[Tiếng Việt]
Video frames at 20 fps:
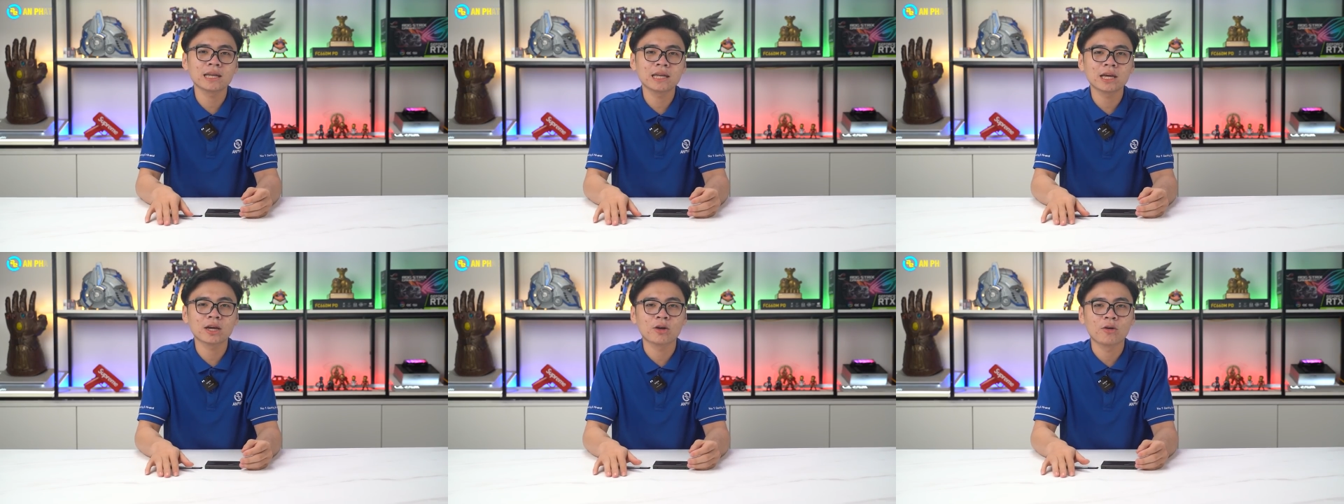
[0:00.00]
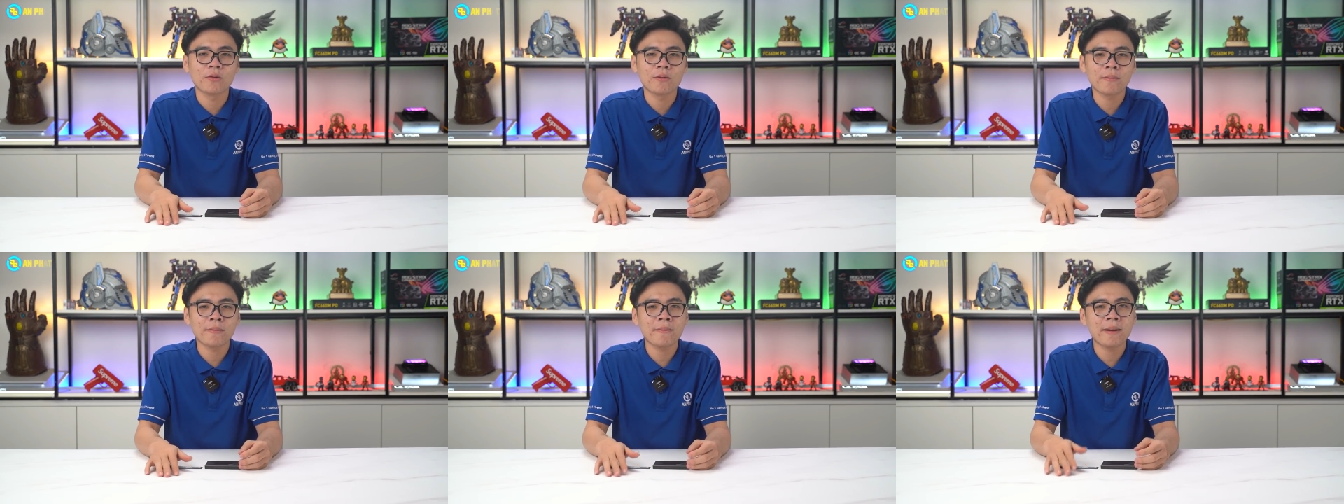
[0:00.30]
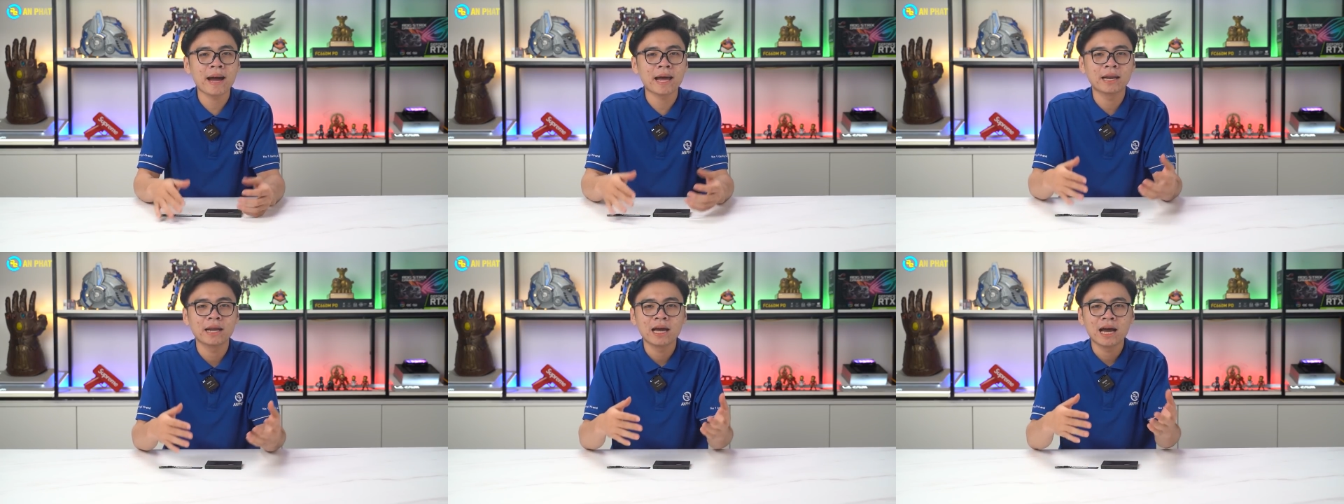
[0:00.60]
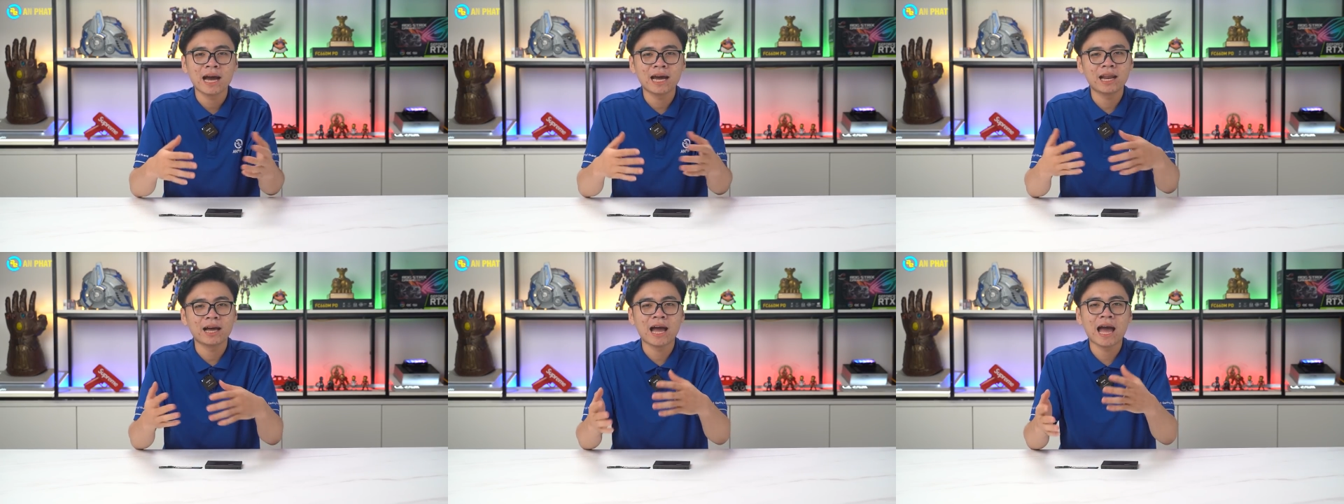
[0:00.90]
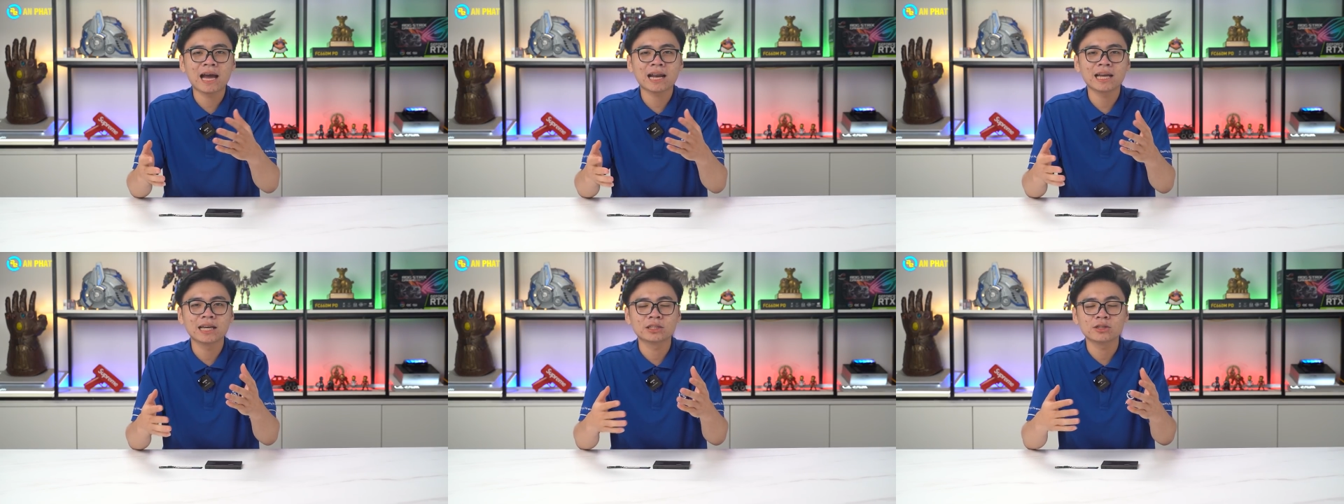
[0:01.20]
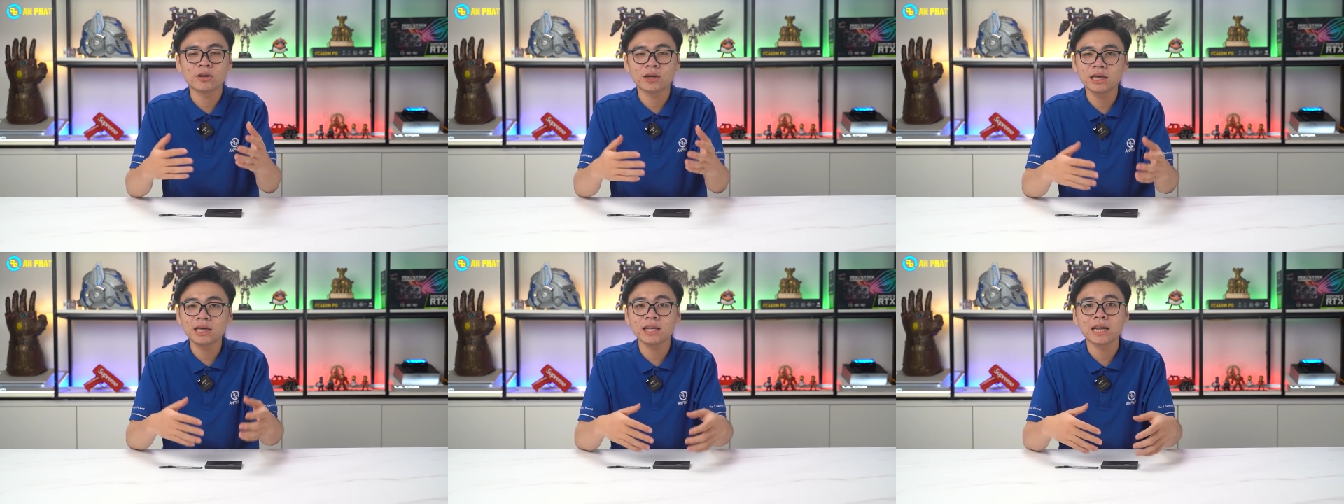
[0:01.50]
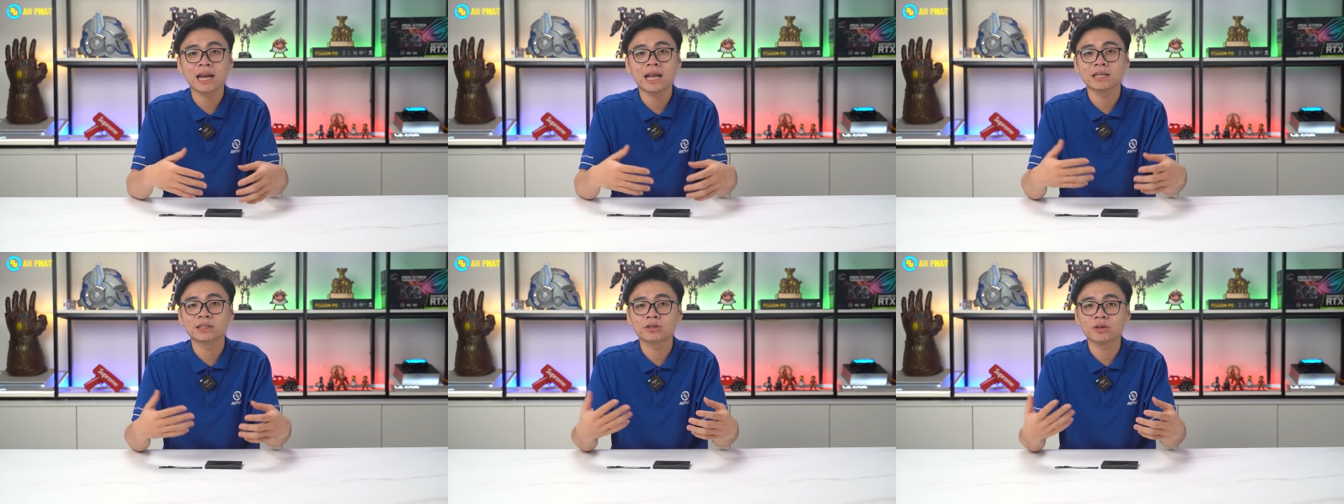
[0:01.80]
SD của các bạn hay là hãng này cho ít
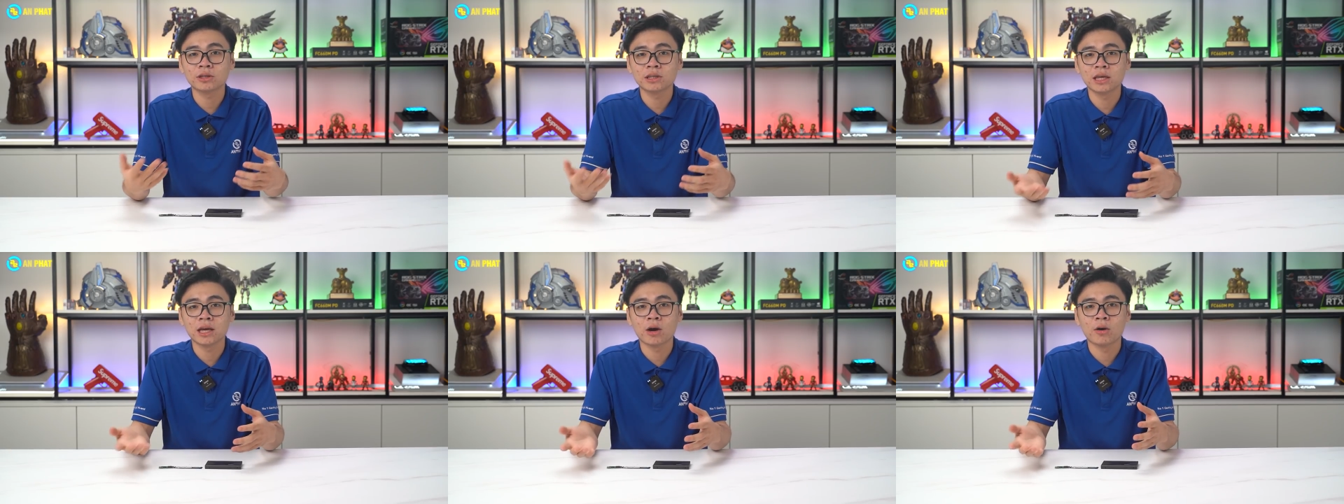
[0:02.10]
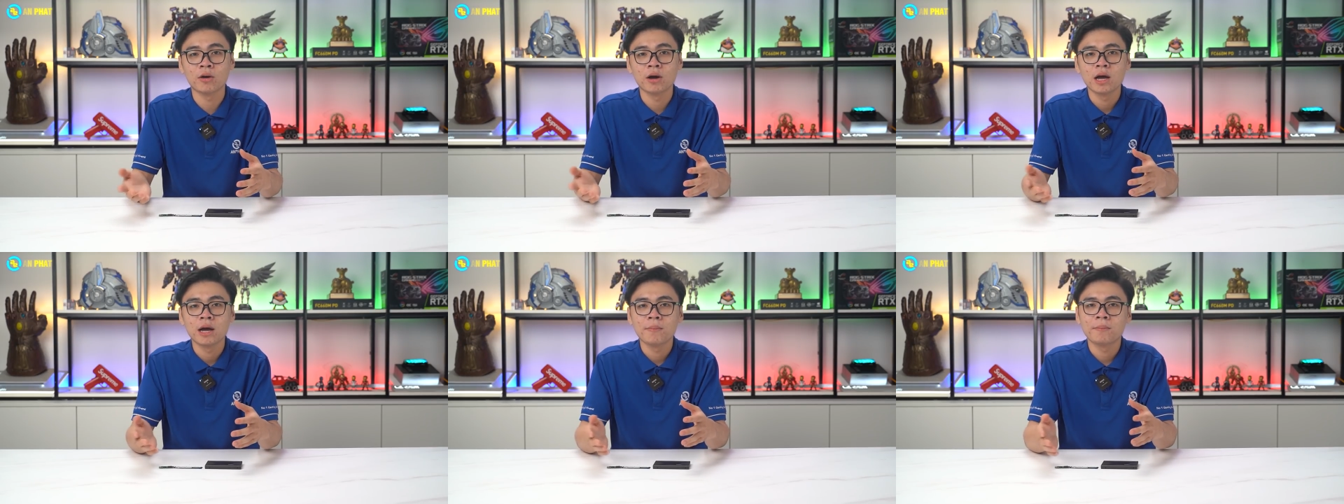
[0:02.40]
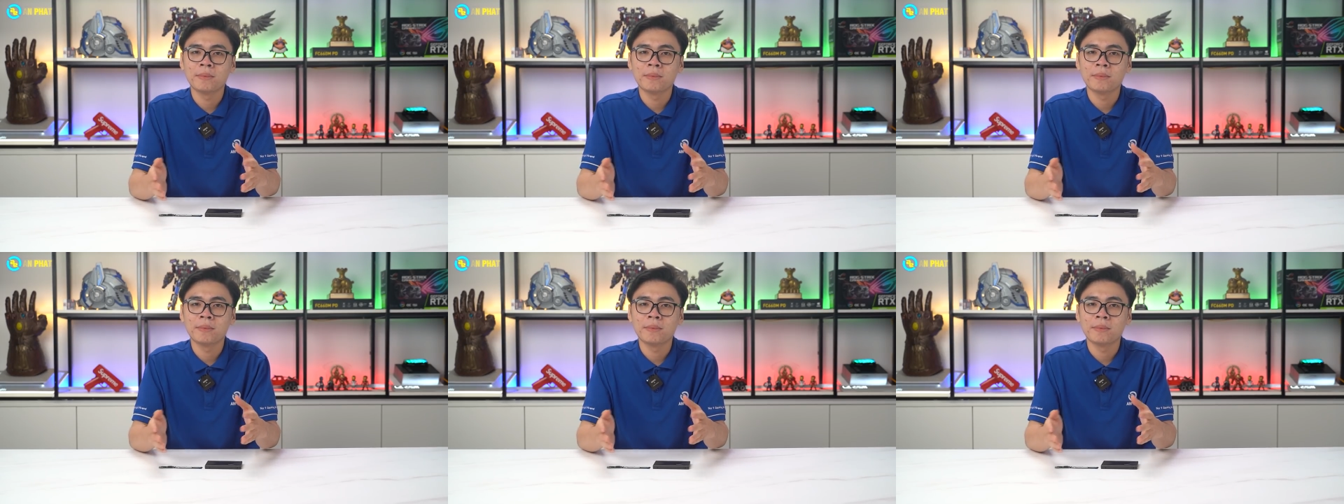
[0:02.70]
hay là cho nhiều,